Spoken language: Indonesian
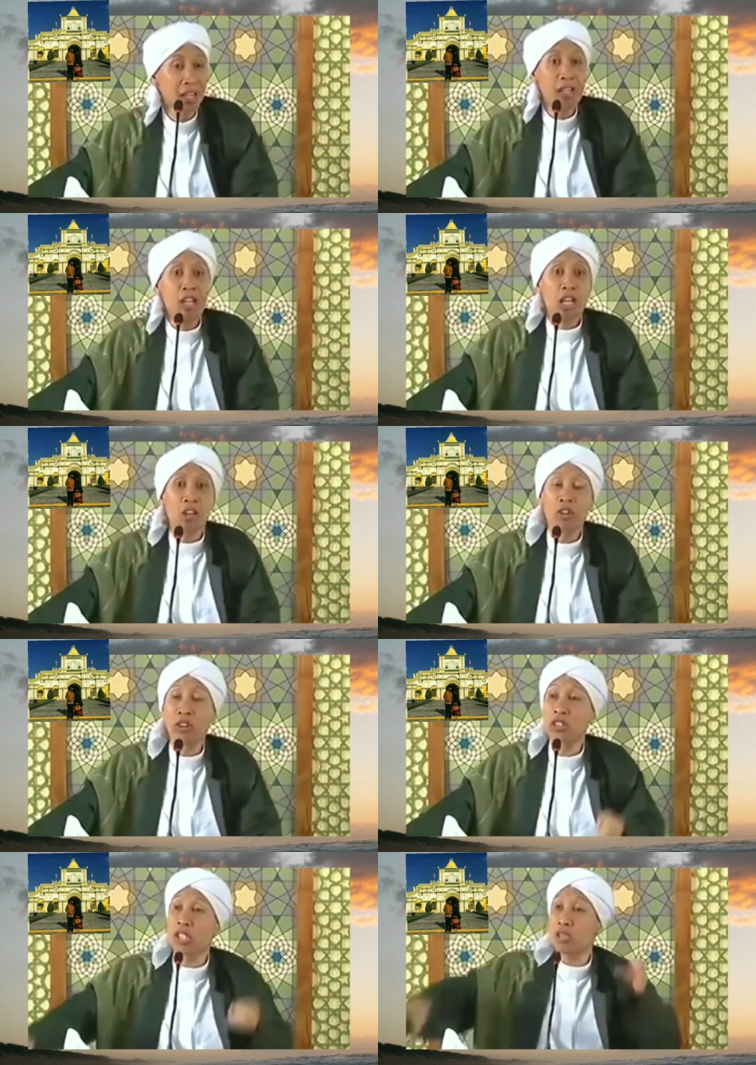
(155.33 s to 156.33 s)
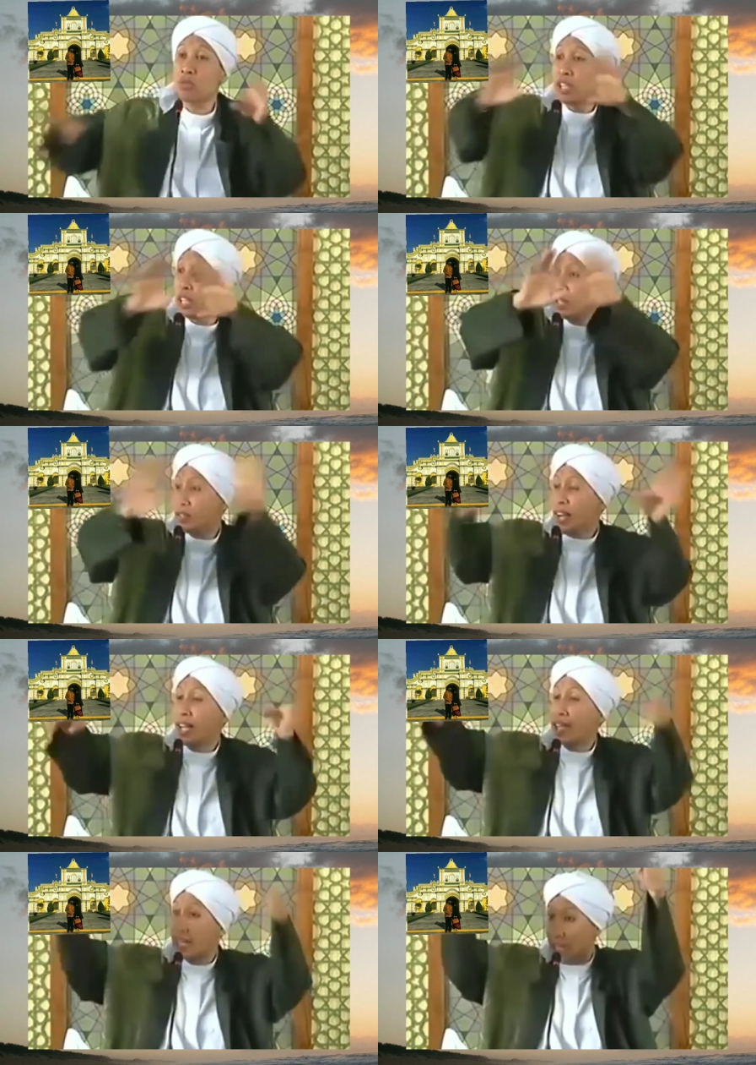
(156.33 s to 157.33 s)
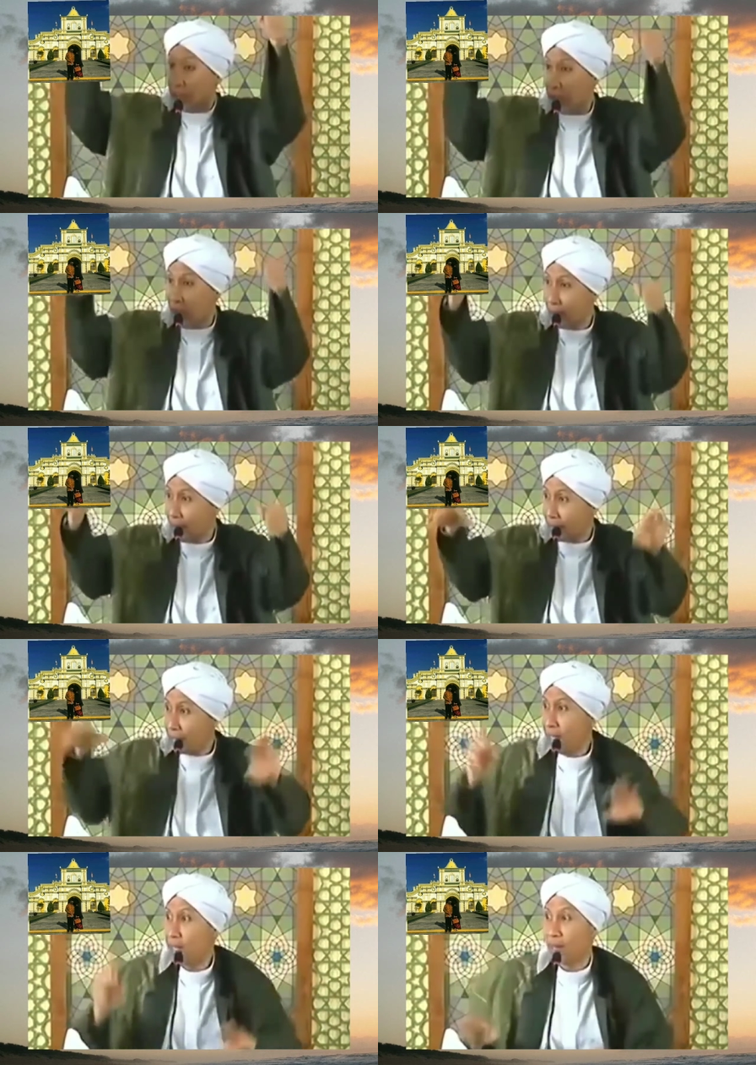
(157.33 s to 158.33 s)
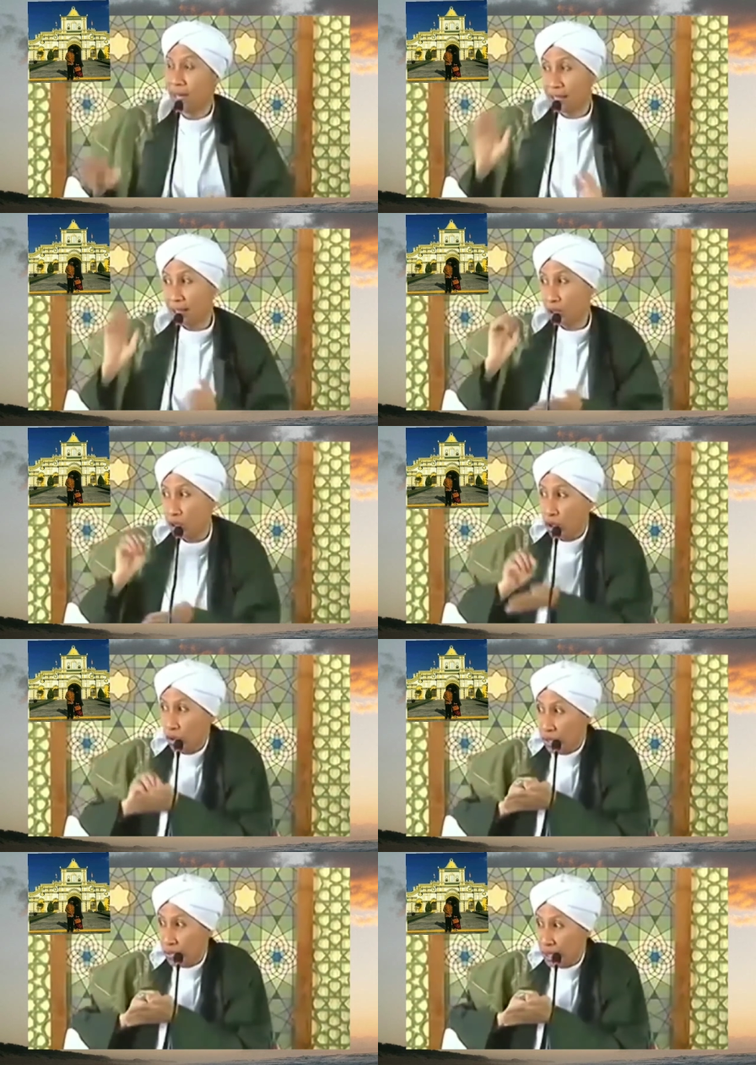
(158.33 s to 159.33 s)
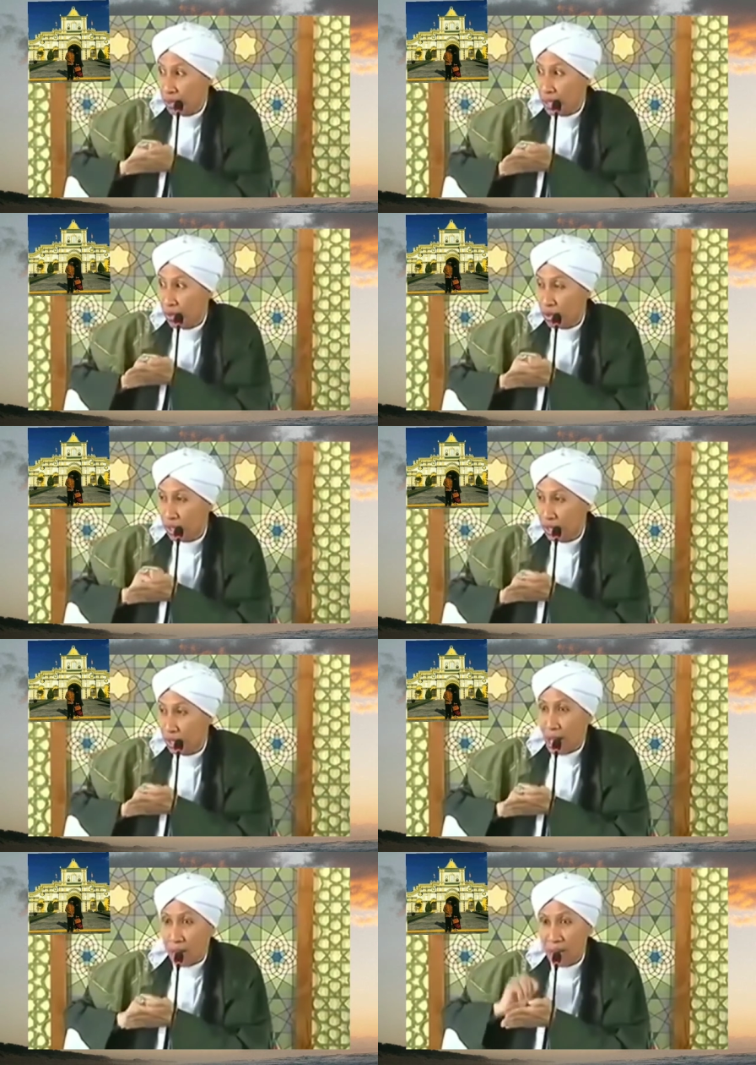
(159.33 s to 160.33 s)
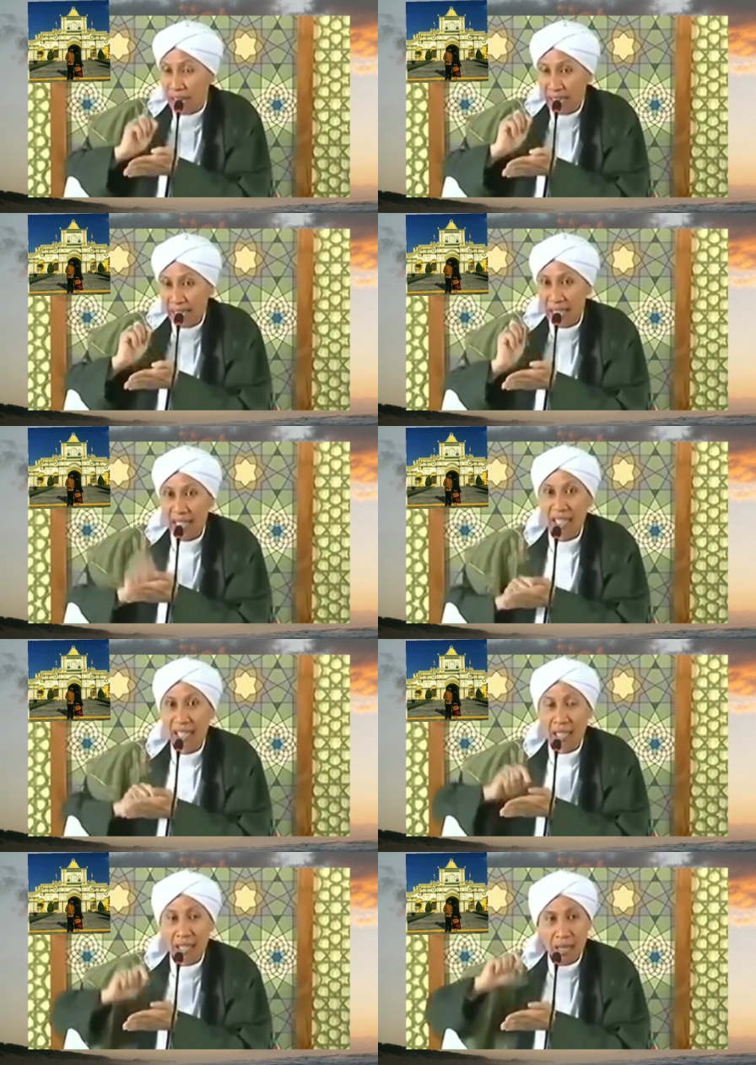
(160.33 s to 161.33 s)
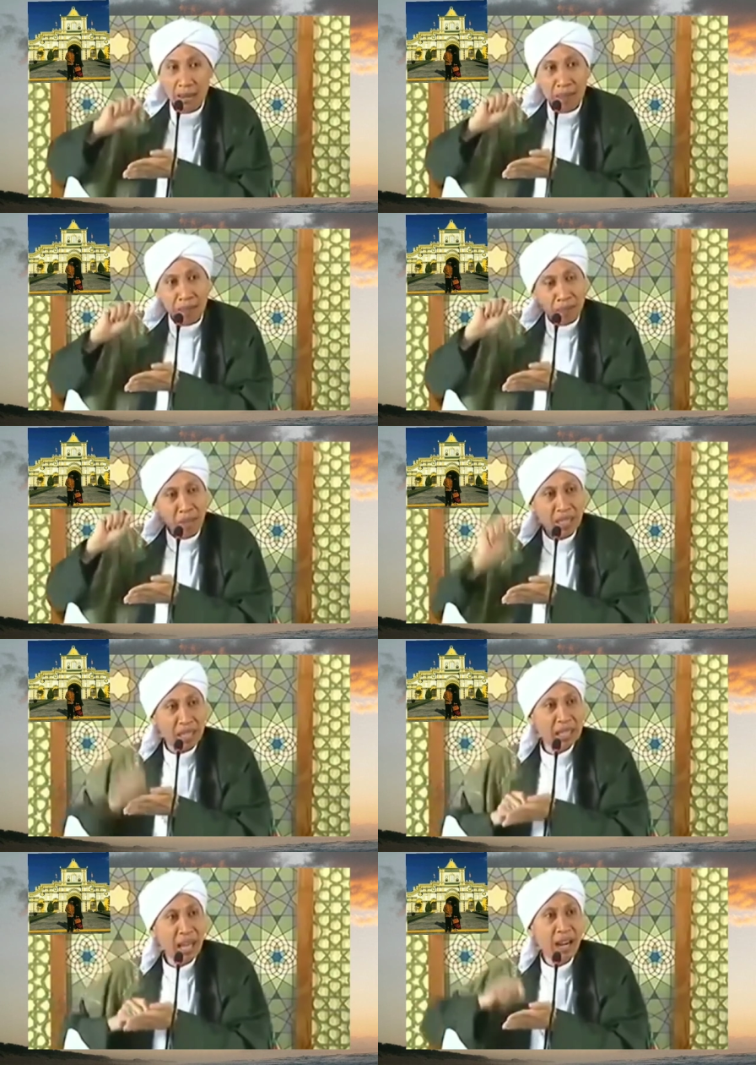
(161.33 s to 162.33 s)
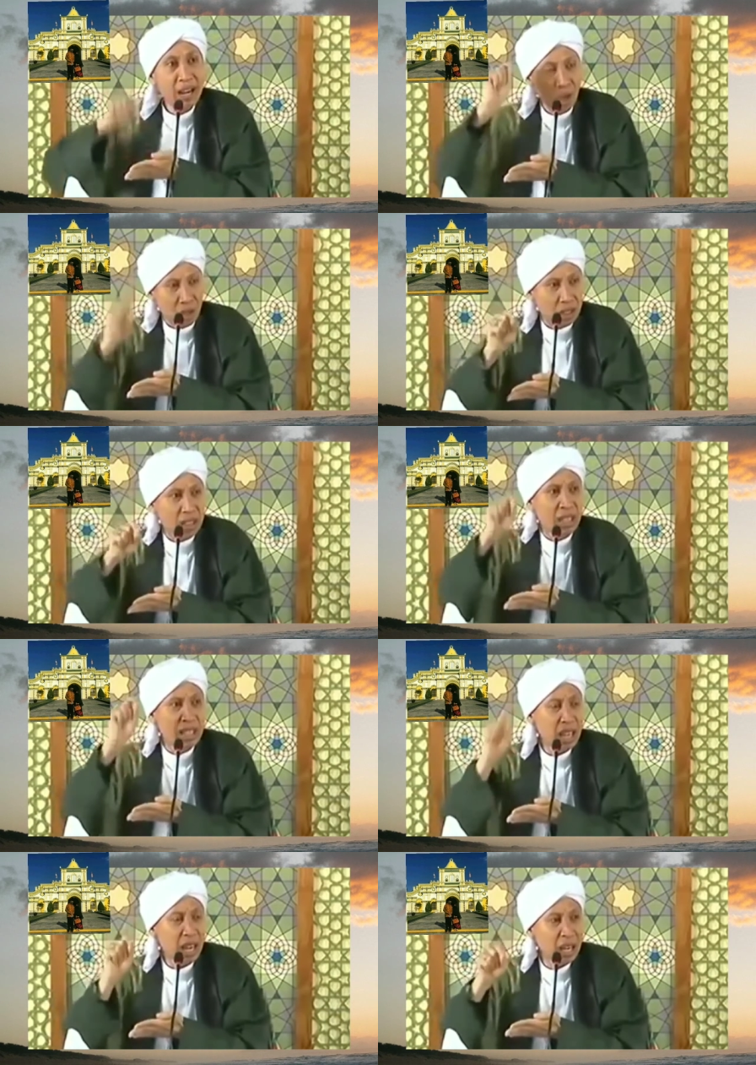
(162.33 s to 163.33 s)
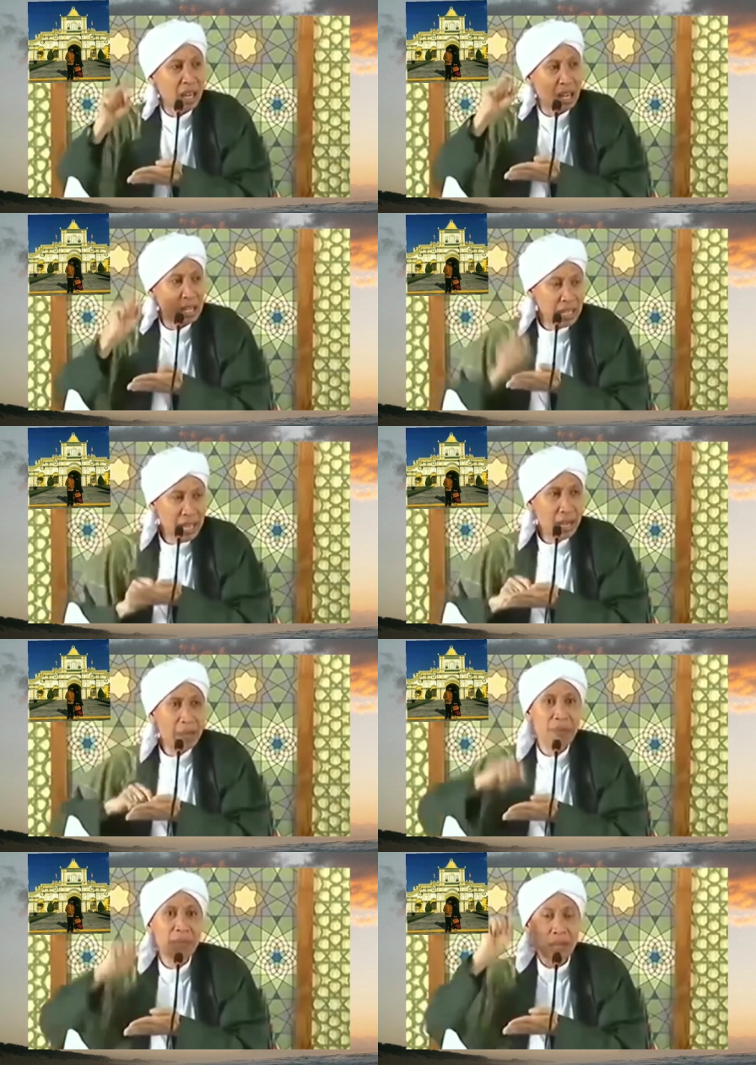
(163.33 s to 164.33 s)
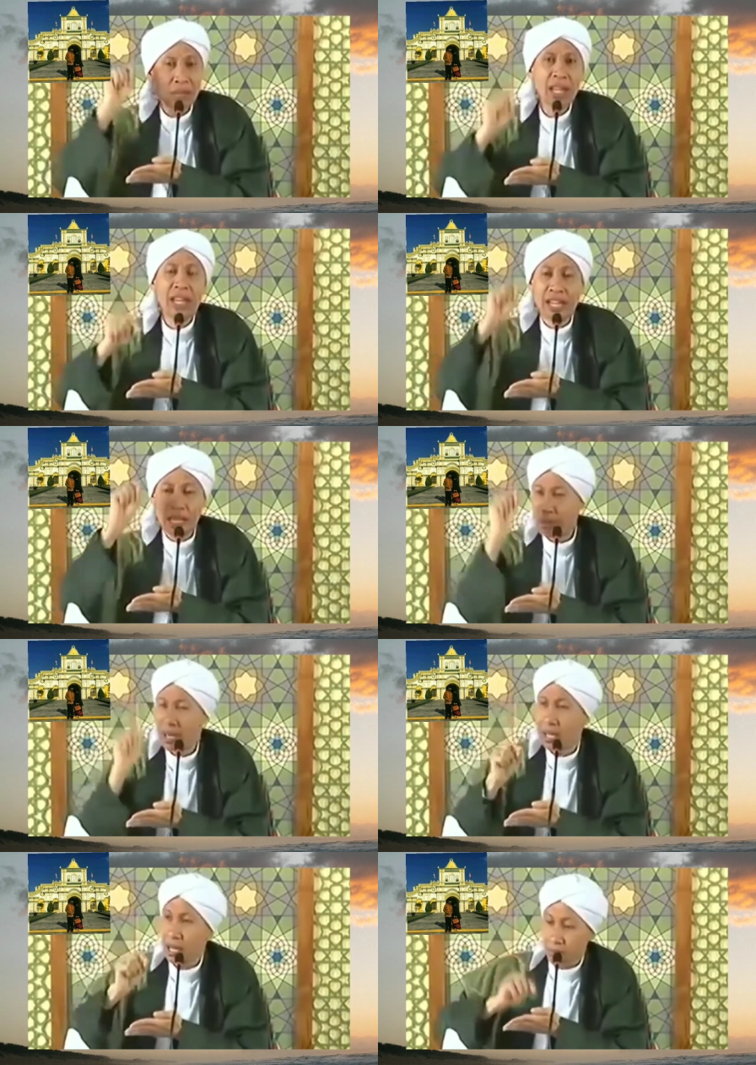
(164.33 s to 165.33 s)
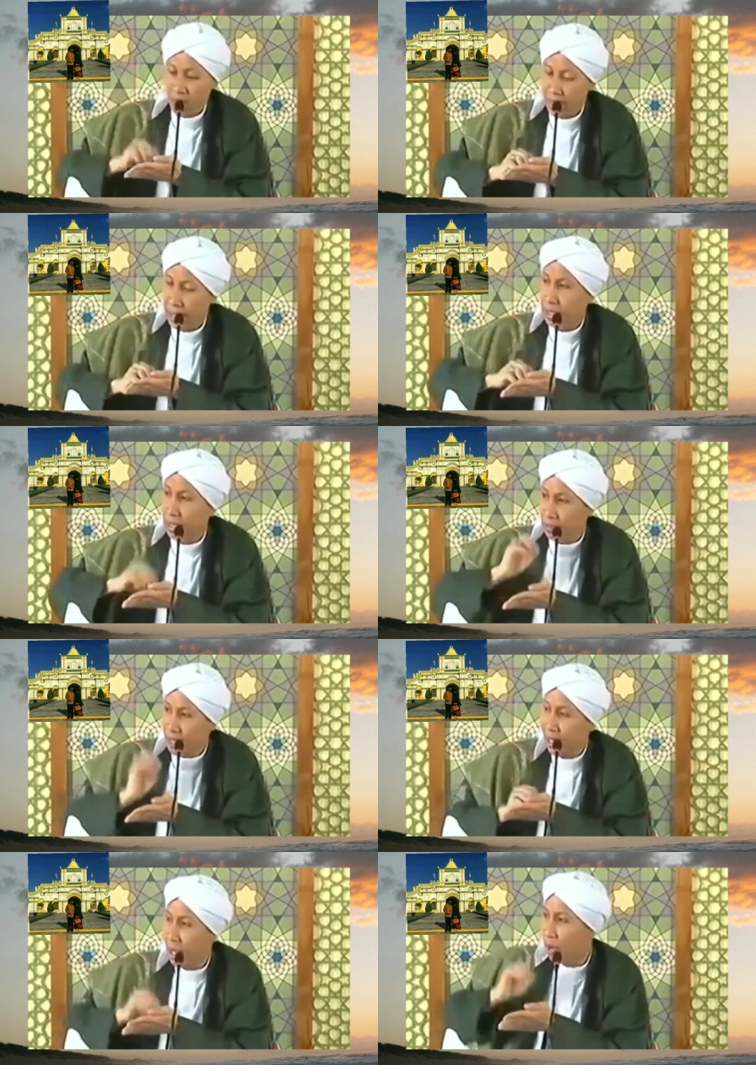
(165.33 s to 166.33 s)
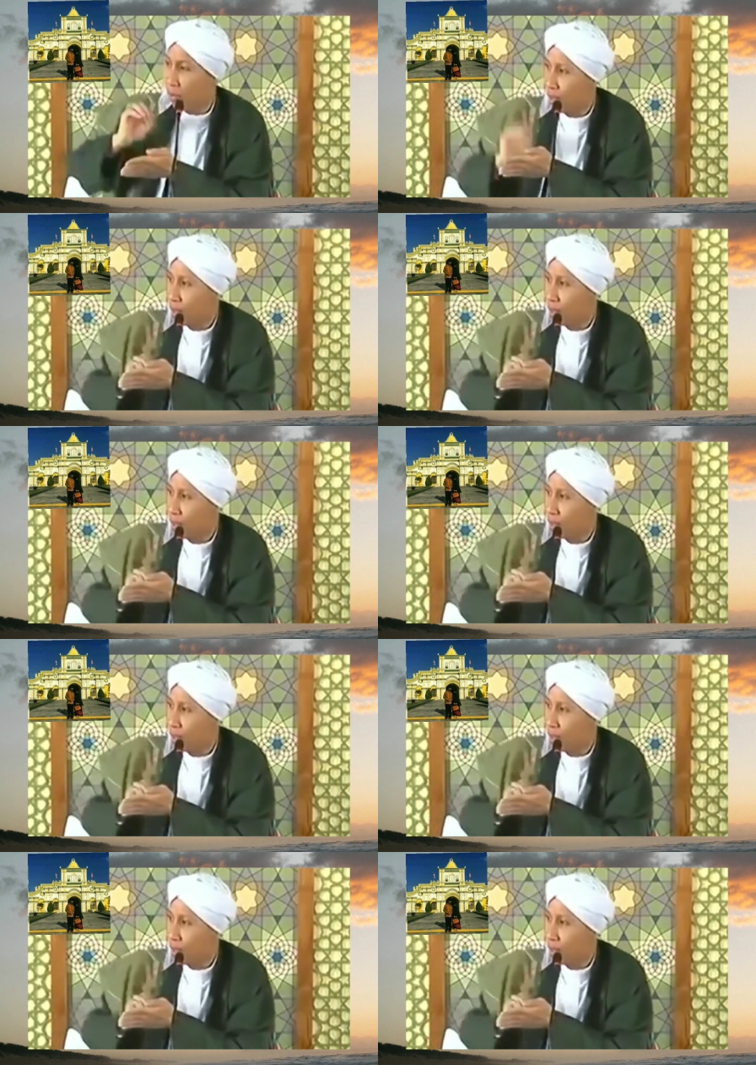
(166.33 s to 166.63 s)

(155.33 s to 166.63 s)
Kalau dokter semuanya sepakat ini membahayakan, maka langsung keluar fatwanya ustadz. Berdasarkan perkataan dokter yang dia adalah ahlinya, maka ini makanan membahayakan, maka fatwa